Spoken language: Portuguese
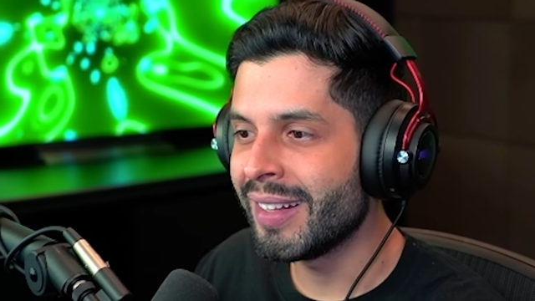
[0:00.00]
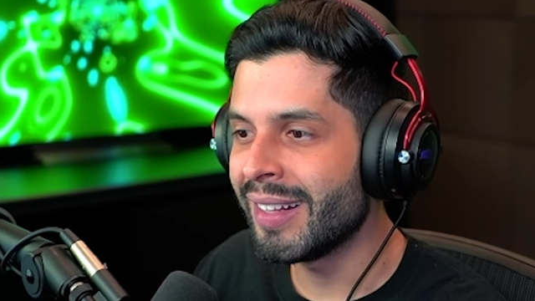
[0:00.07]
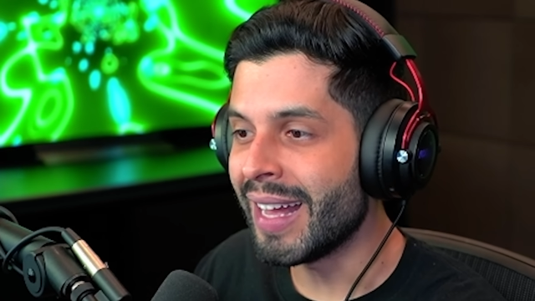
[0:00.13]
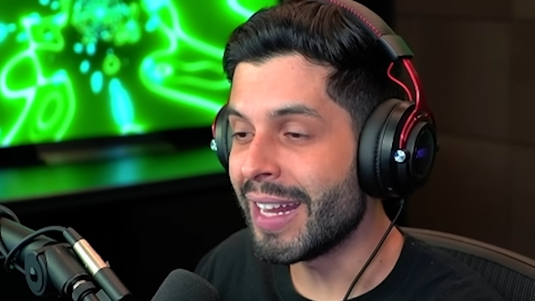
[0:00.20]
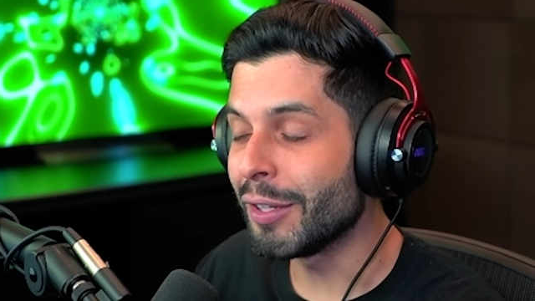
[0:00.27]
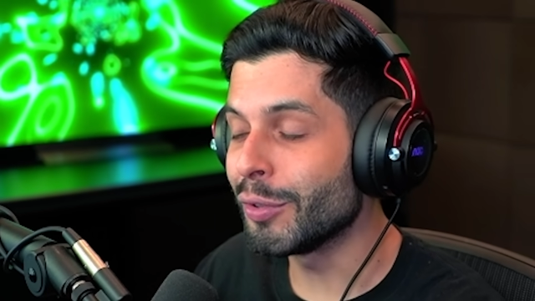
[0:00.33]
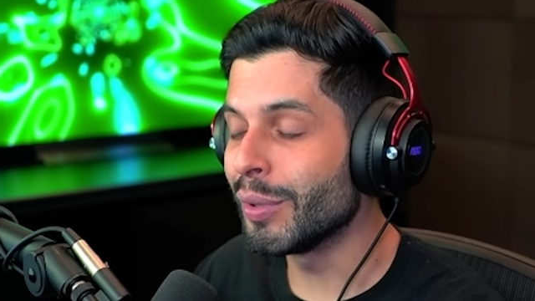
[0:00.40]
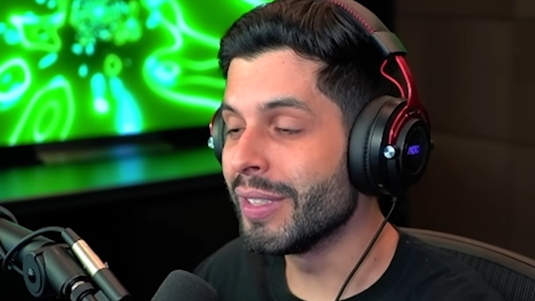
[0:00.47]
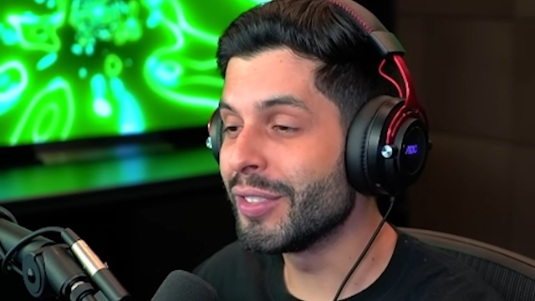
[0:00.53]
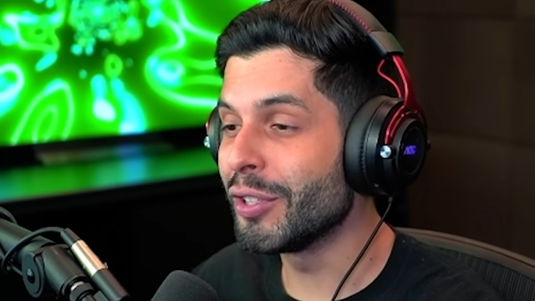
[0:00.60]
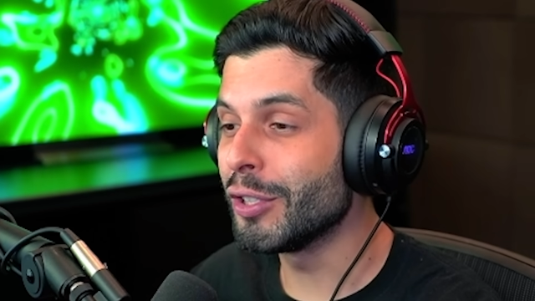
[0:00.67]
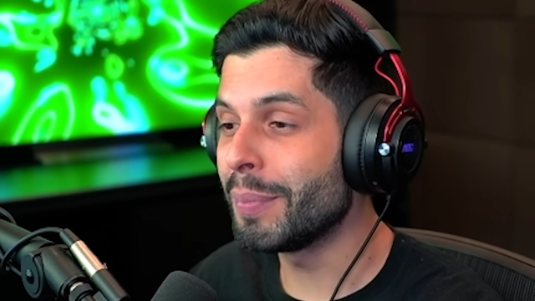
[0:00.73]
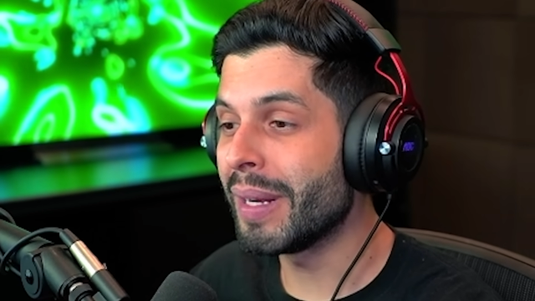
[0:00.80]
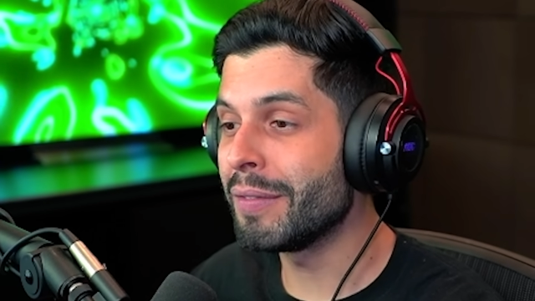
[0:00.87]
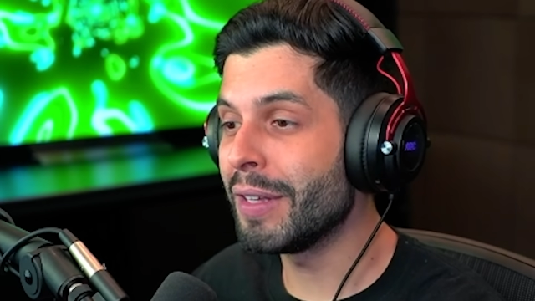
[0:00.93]
Cara, eu tô
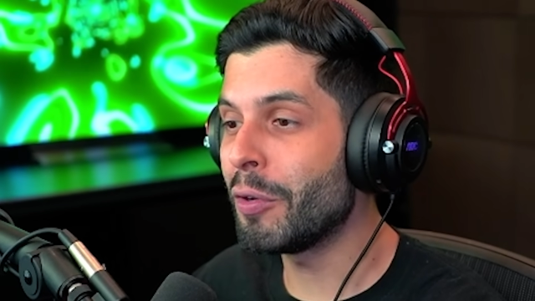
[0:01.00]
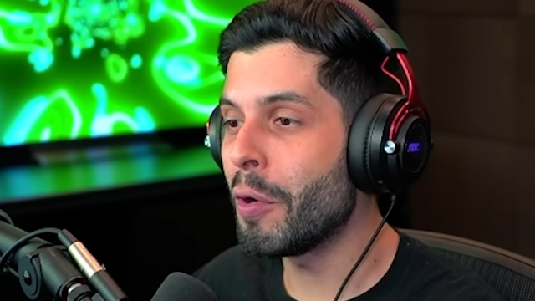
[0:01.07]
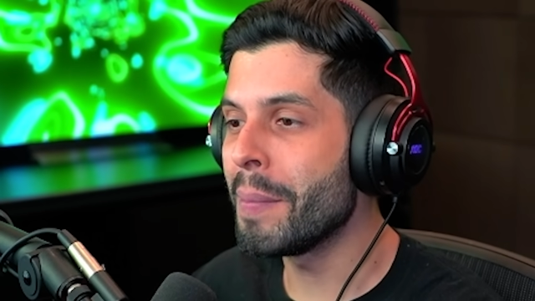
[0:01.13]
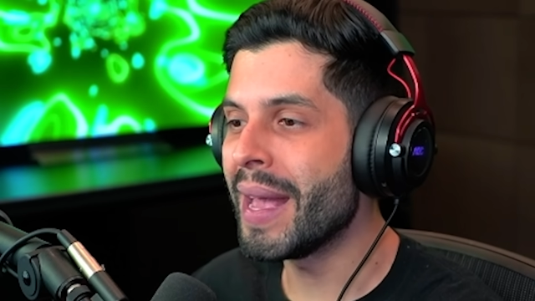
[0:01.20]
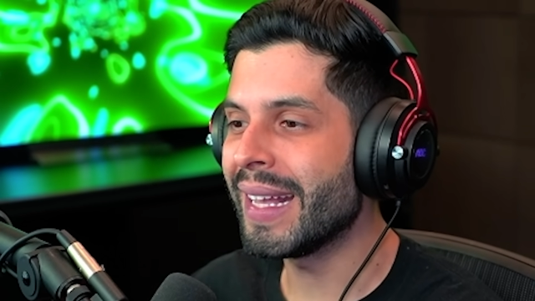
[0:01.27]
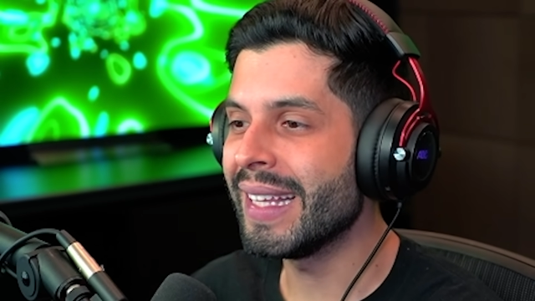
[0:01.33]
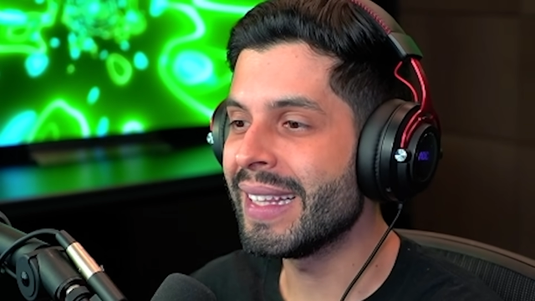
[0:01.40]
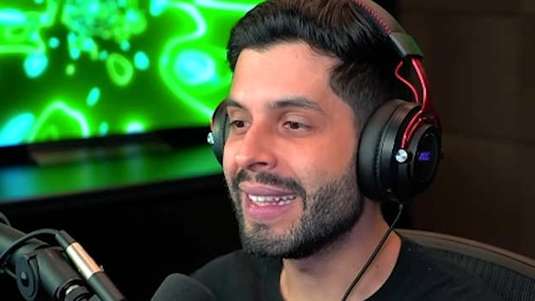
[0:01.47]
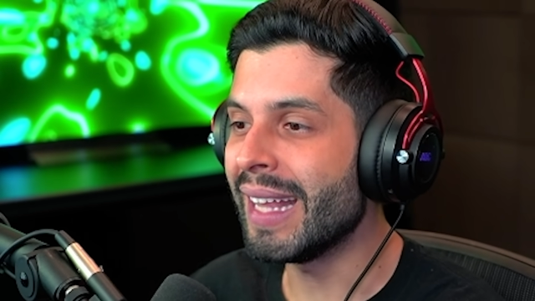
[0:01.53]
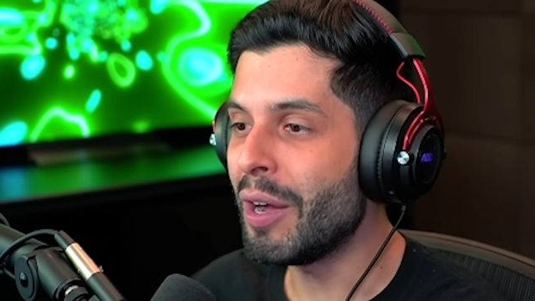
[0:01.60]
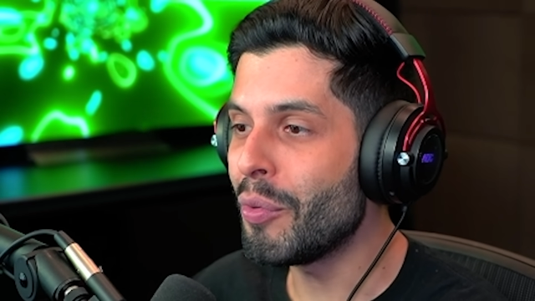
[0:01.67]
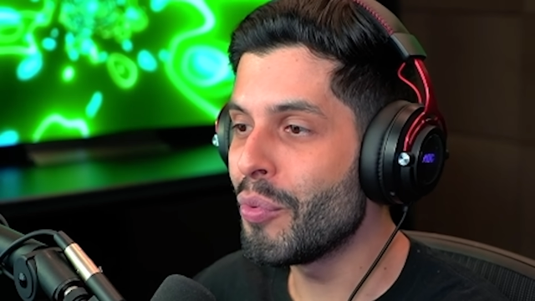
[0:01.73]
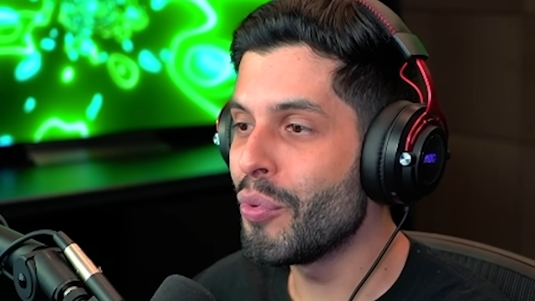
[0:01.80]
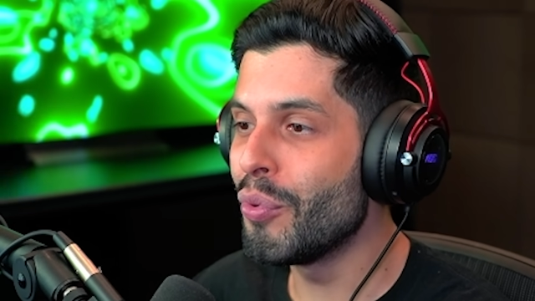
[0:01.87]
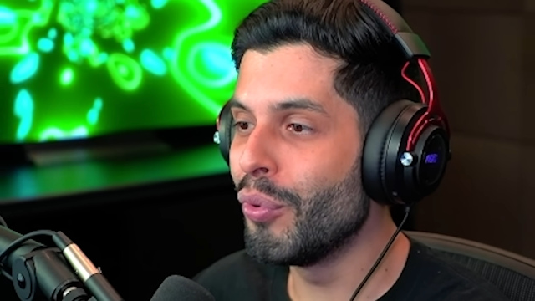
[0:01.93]
ansioso para ver como é que tá
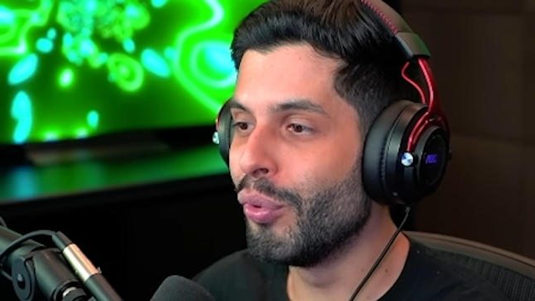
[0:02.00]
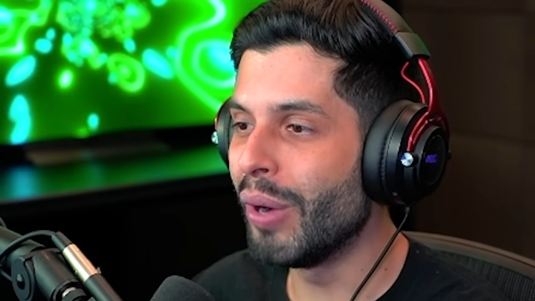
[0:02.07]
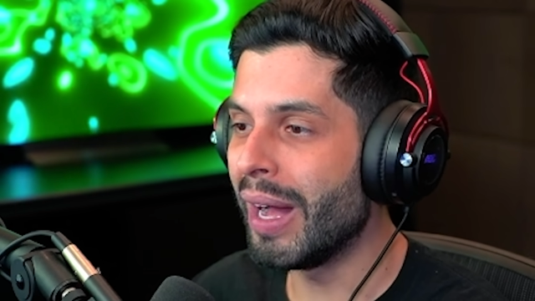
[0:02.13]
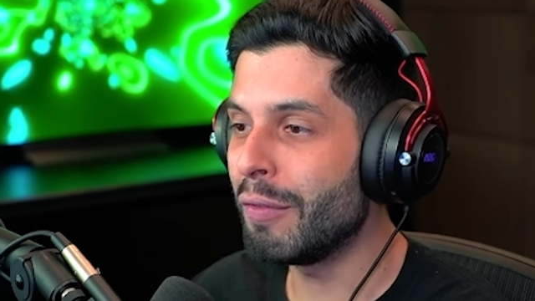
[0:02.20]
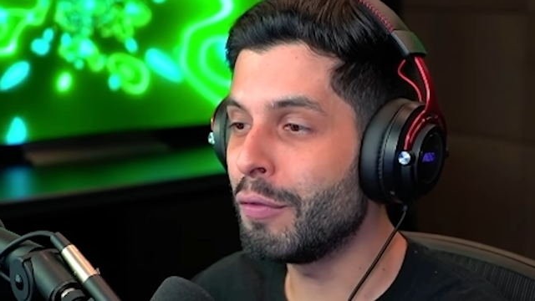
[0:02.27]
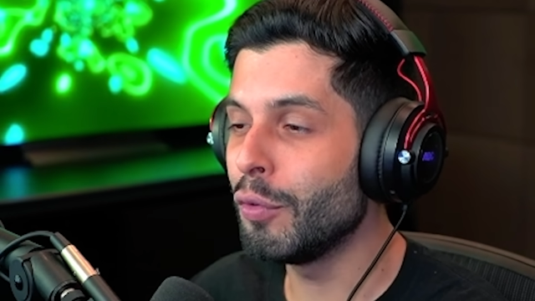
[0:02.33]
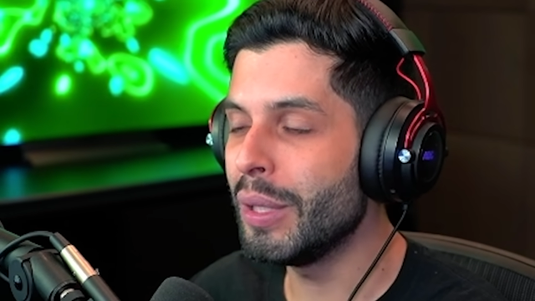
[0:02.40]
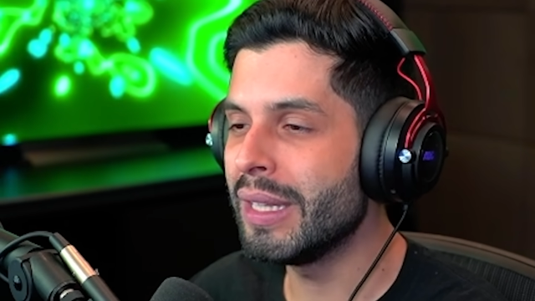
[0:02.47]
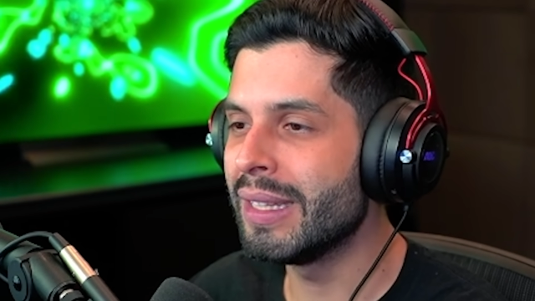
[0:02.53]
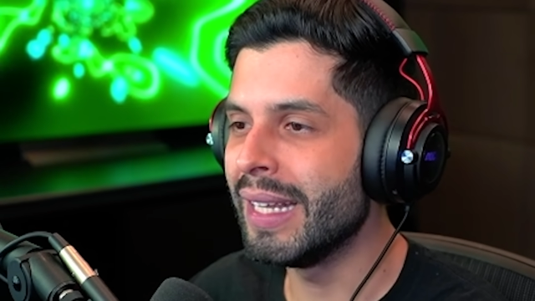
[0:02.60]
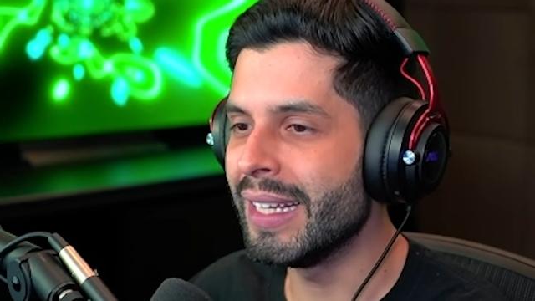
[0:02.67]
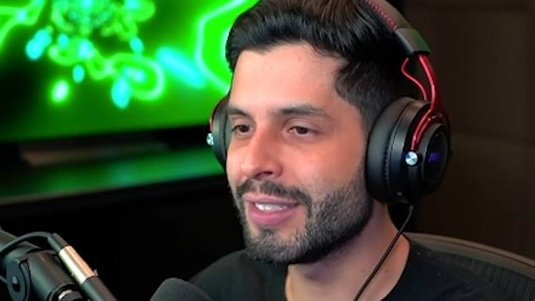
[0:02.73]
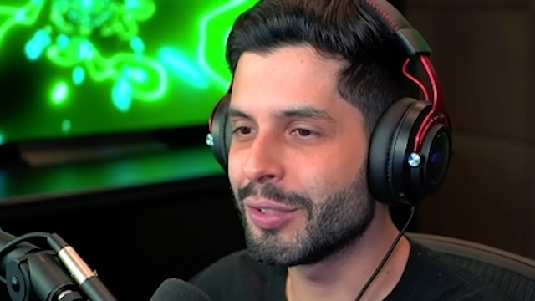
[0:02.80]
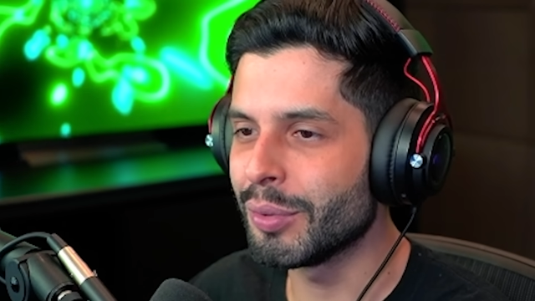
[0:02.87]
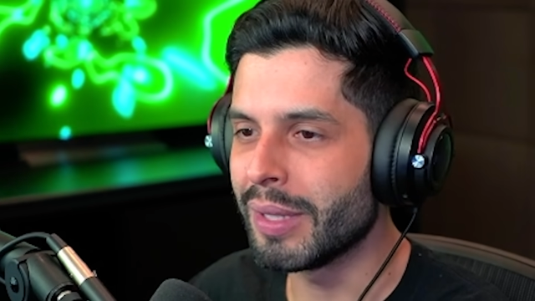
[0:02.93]
o, a
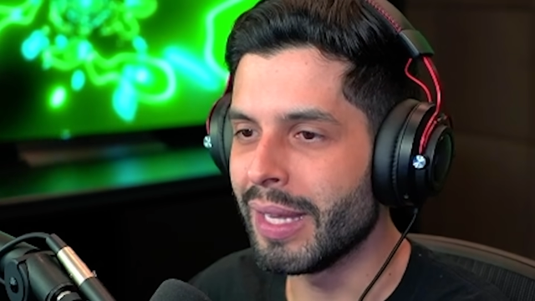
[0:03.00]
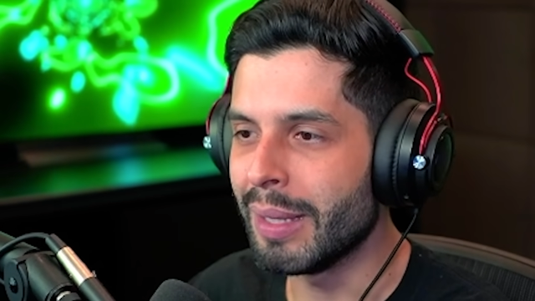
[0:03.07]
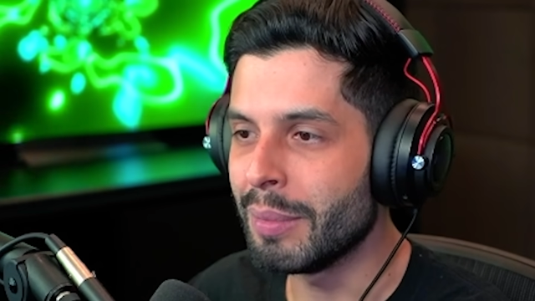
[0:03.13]
fluidez do game.